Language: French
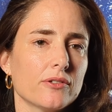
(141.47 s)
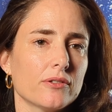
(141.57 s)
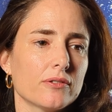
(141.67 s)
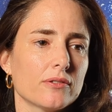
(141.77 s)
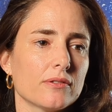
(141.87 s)

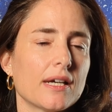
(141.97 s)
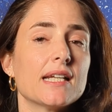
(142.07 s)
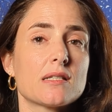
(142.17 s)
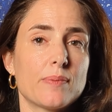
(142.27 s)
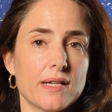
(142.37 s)
à
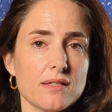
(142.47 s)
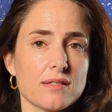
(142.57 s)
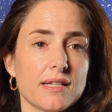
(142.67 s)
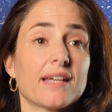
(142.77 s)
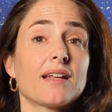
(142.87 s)
l'espace
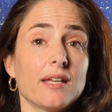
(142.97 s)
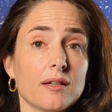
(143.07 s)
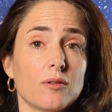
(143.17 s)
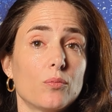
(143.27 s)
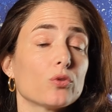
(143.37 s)
est clé
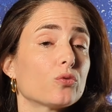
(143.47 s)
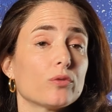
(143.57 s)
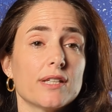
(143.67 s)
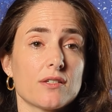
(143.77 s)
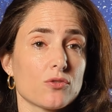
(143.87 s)
pour
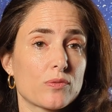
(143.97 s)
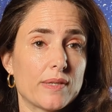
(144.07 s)
toute nation